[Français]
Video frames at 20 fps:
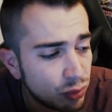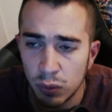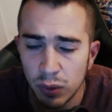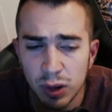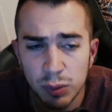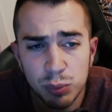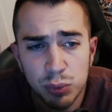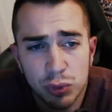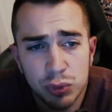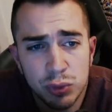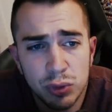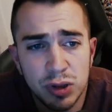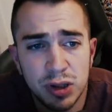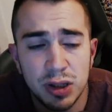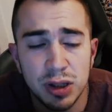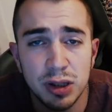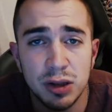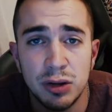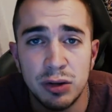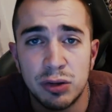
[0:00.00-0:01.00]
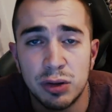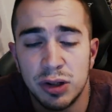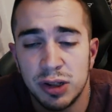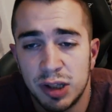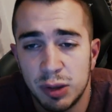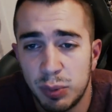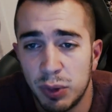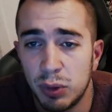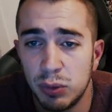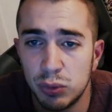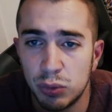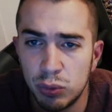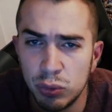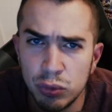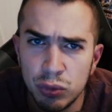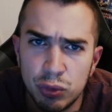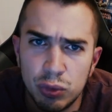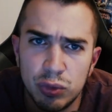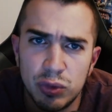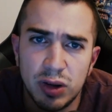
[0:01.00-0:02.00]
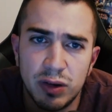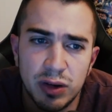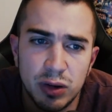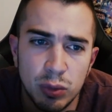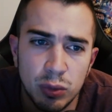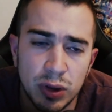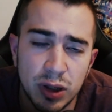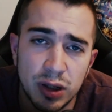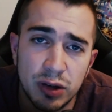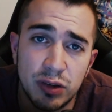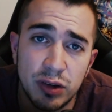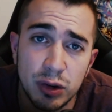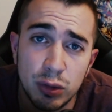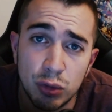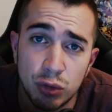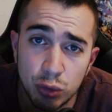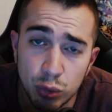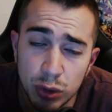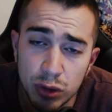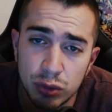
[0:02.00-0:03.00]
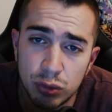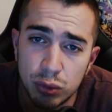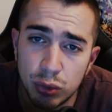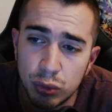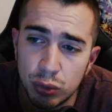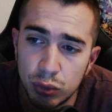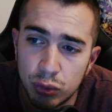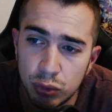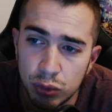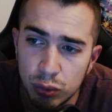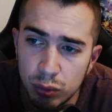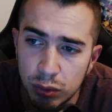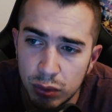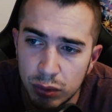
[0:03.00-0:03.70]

moi pour ceux qui ne s'en étaient pas rendu compte, je vous avais donc laissé le choix sur YouTube,